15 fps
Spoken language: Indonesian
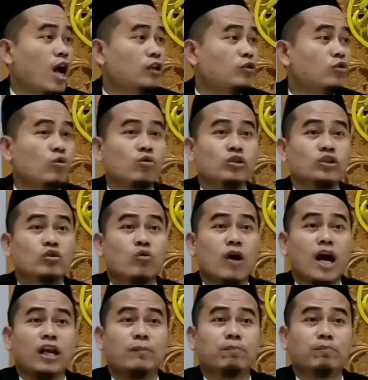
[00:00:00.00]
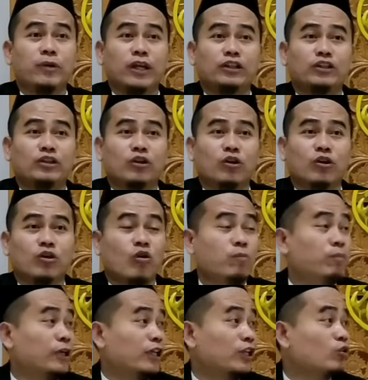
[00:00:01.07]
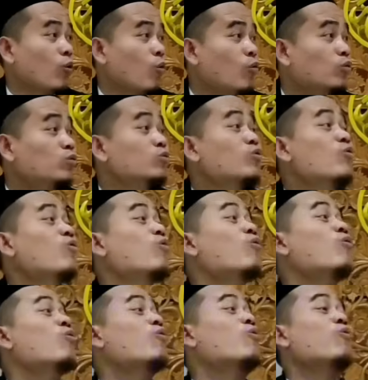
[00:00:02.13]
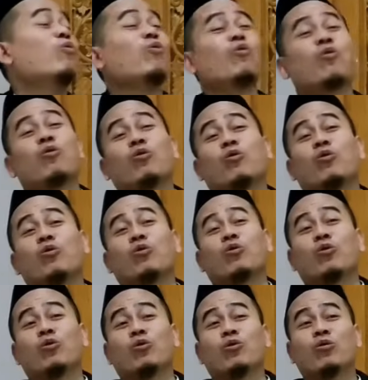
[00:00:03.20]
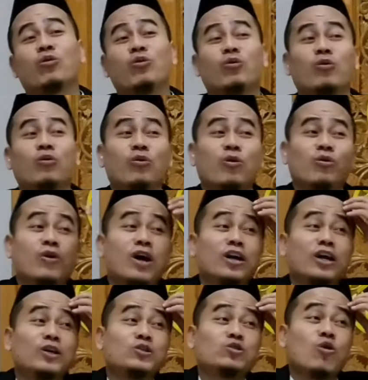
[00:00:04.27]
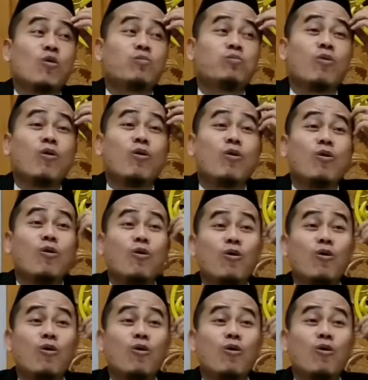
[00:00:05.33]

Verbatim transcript: Antonio Albert Roberto loh loh loh loh orang anak esopo